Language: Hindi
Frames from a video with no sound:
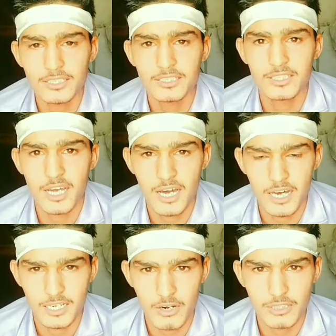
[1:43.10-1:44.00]
हूँ अच्छा
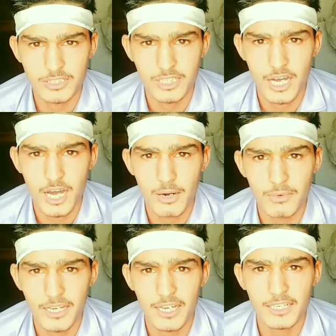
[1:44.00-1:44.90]
राहुल जी
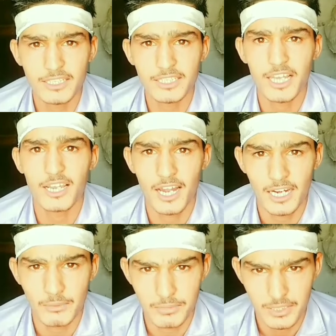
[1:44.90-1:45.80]
अब आया नहीं थे
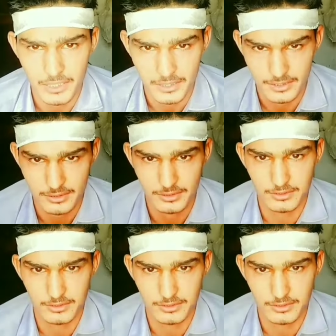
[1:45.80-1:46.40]
लाइन पर